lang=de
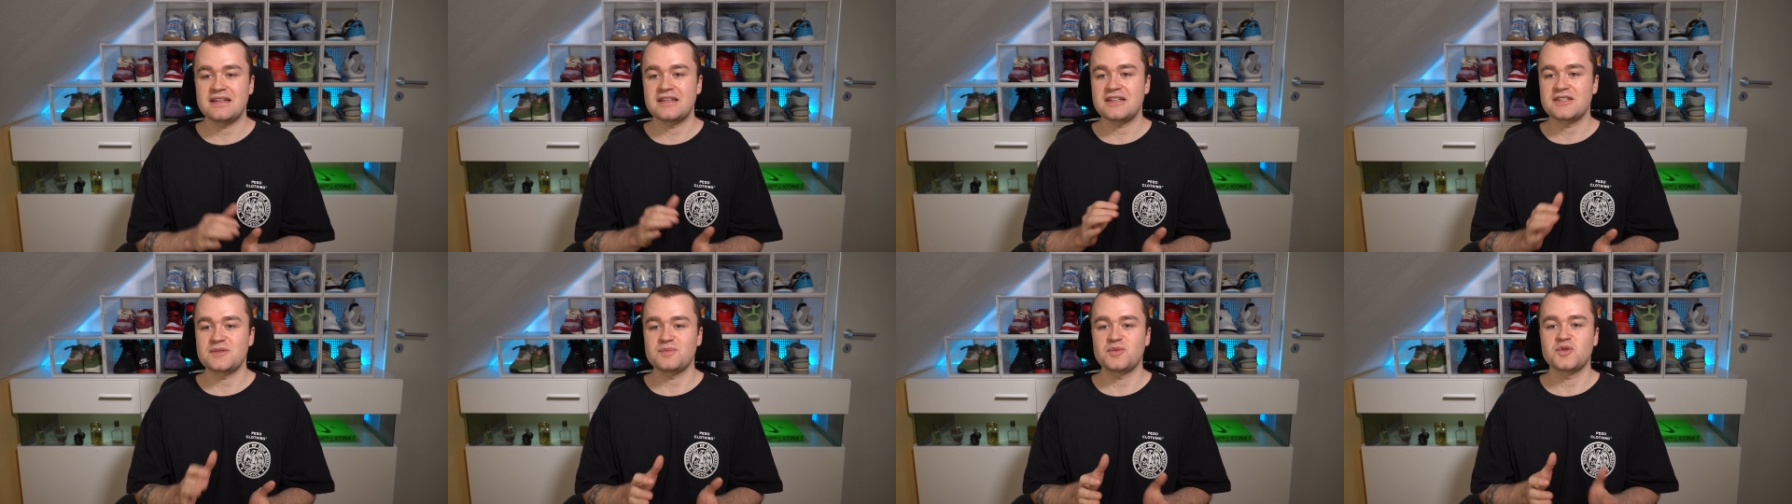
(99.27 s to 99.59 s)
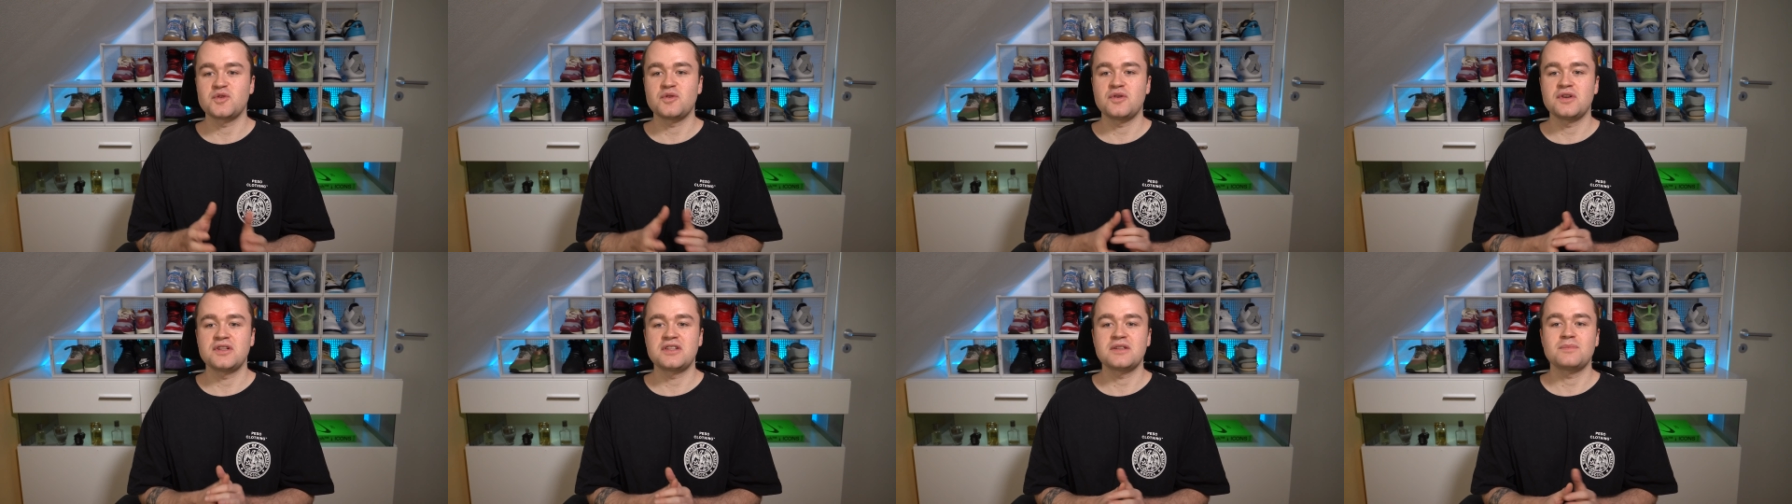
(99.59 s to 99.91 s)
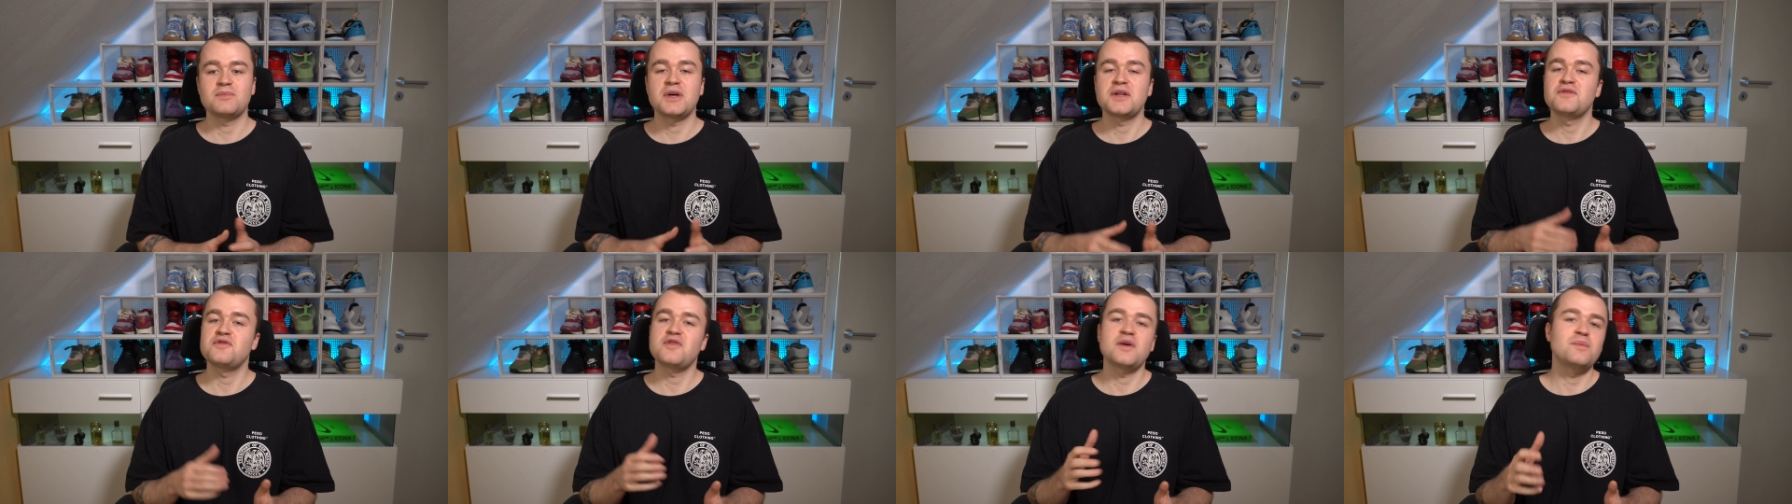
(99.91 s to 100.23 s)
Das bedeutet,
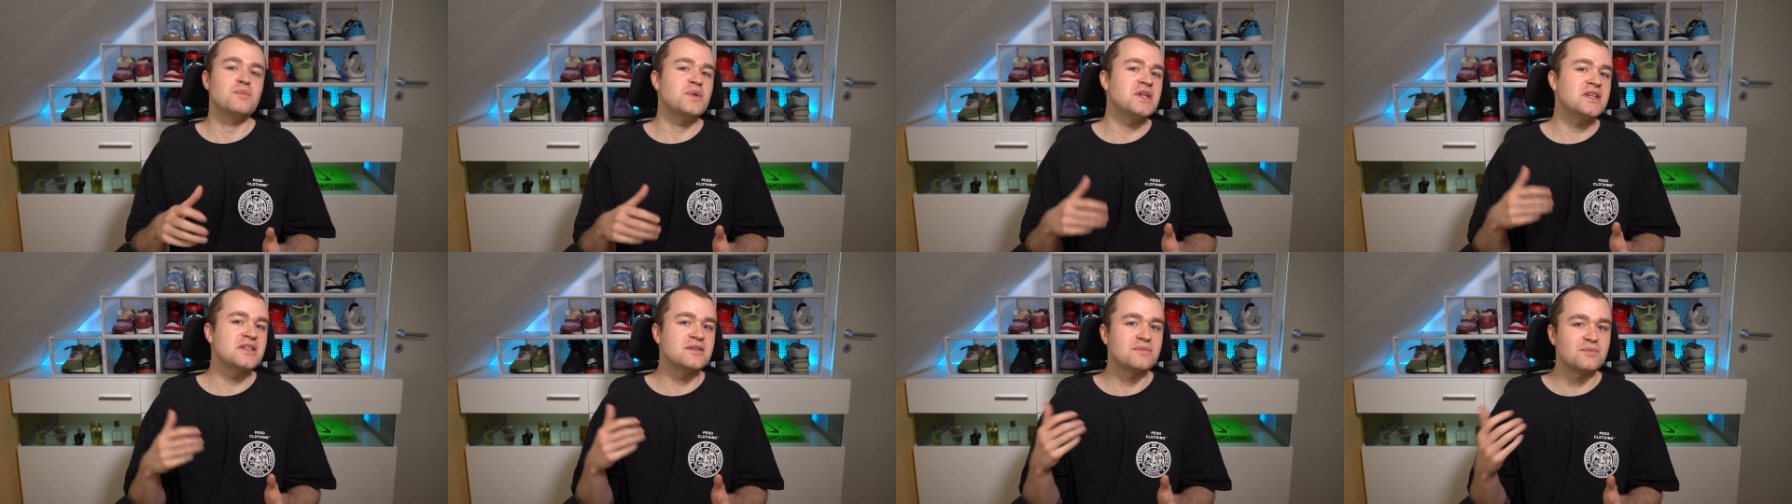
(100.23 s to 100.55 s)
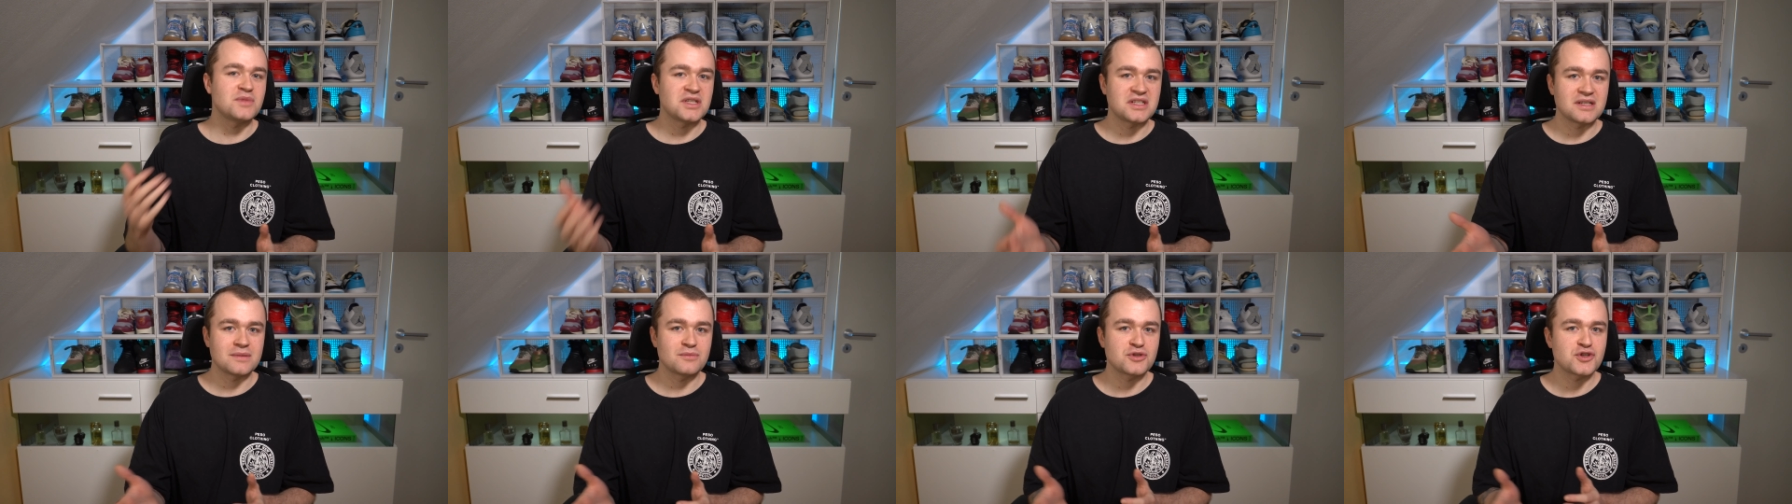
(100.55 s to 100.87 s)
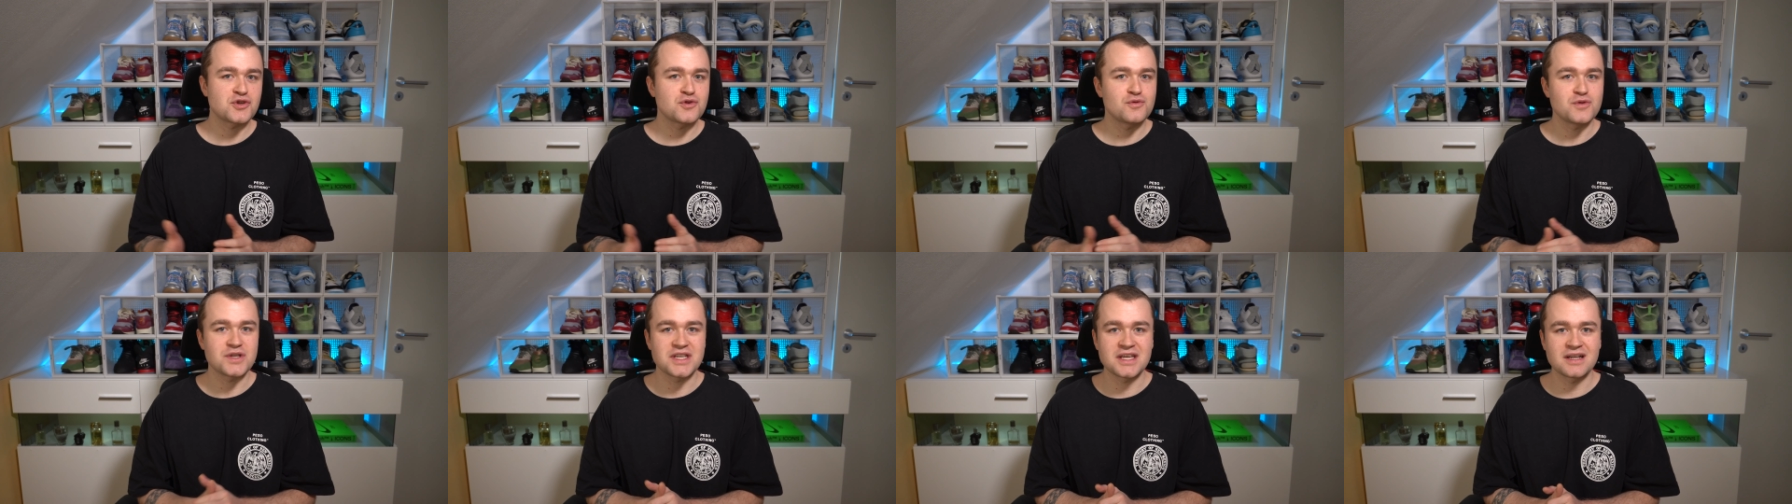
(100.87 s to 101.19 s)
man verbindet mit dem
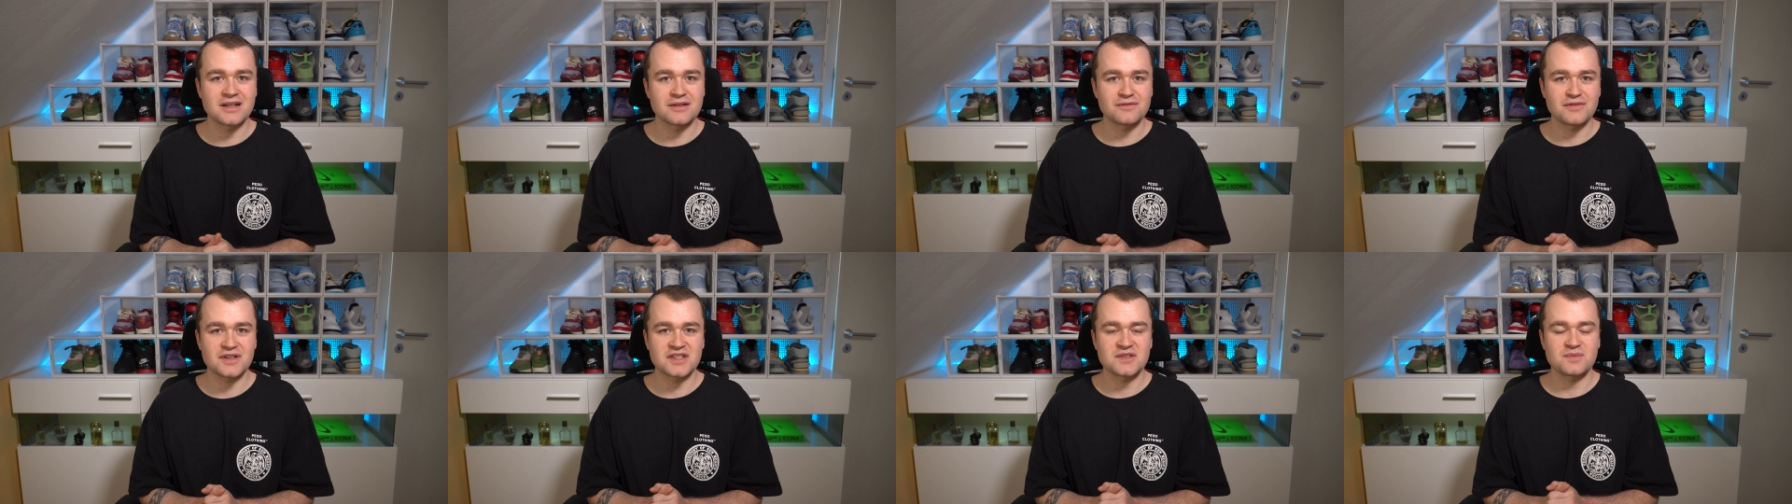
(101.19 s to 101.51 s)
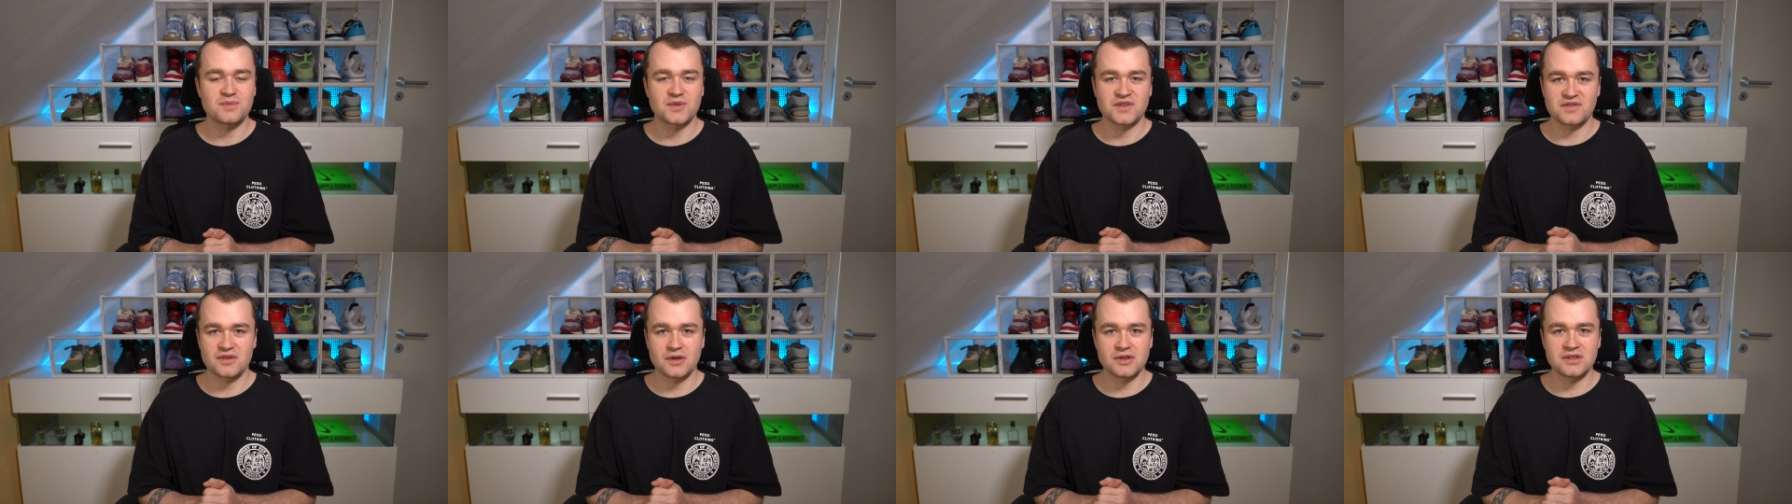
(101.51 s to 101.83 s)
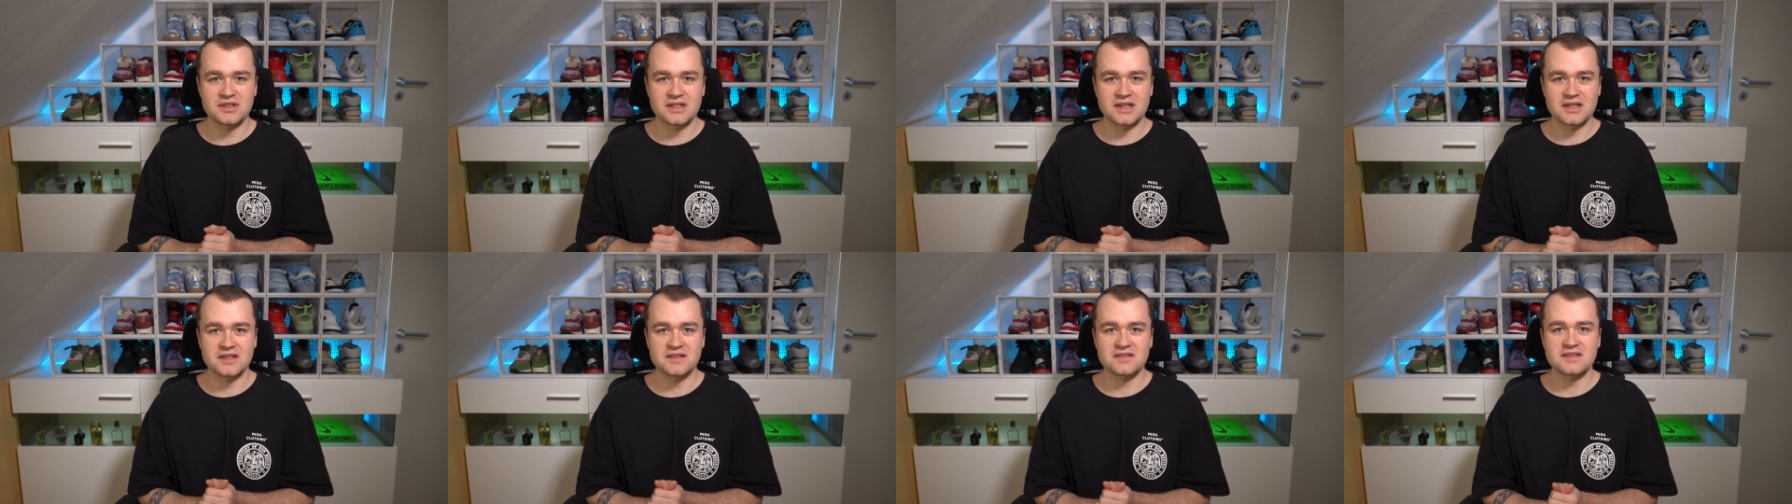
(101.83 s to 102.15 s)
Schuh irgendwas
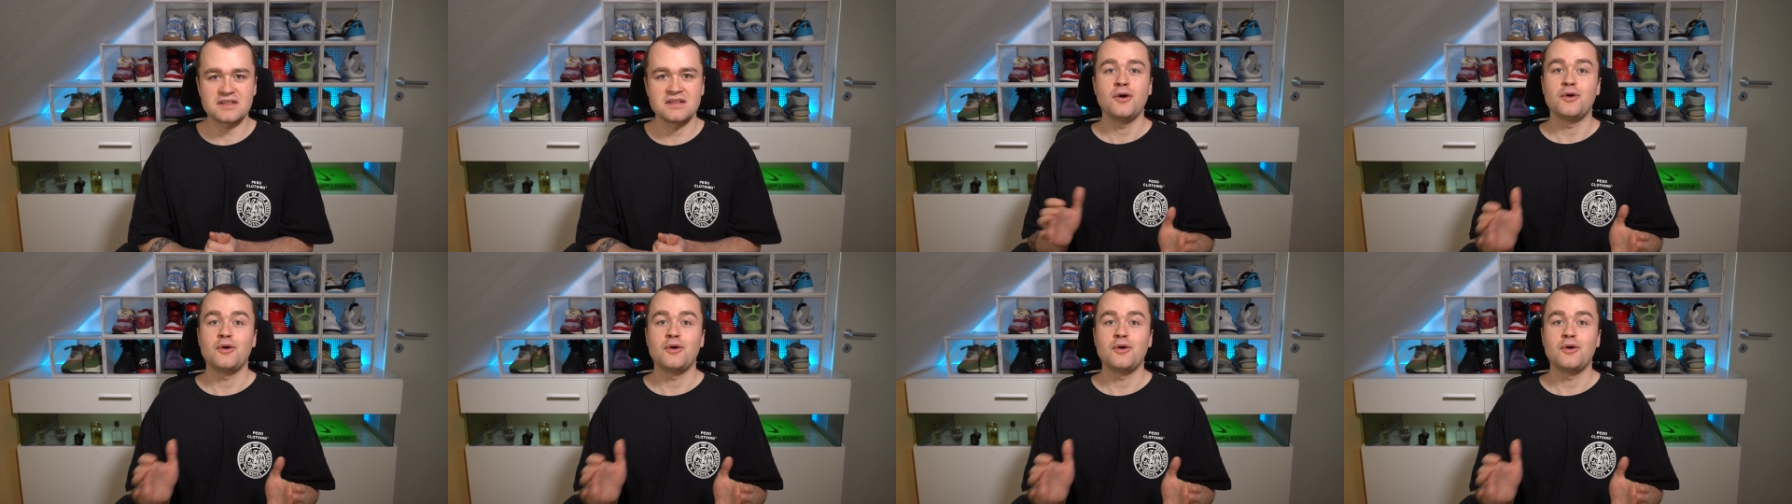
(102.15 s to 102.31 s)
Besonderes